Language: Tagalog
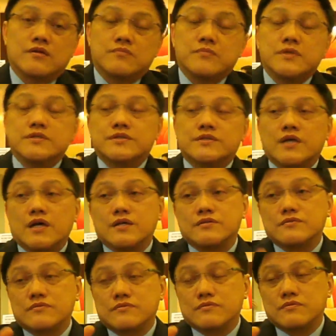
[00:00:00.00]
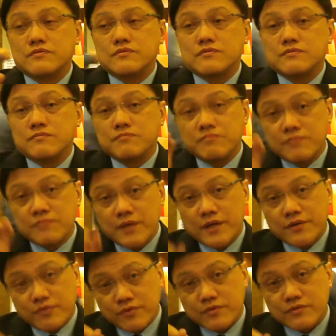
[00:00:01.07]
Minsan,
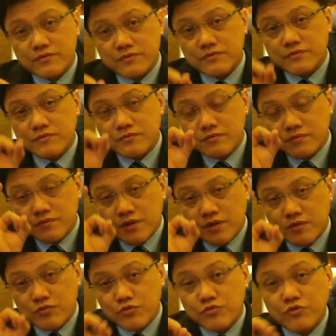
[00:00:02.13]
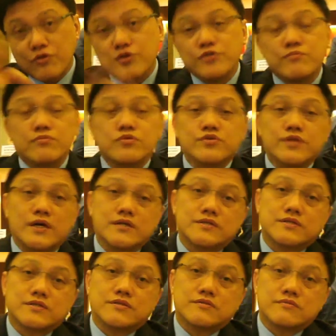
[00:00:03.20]
merong tutuloy yung butas.
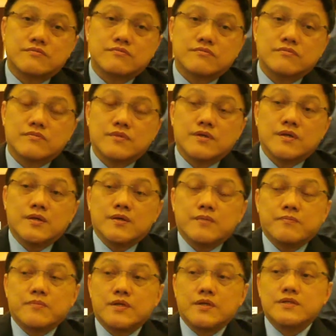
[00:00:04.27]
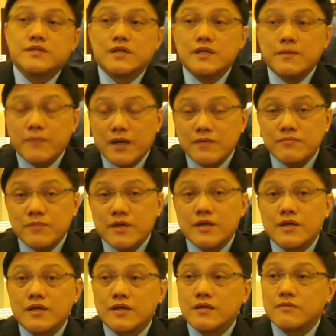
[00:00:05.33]
Pero pag lumalaki Minsan naman,
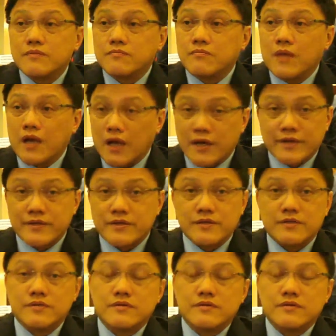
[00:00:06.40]
may malaking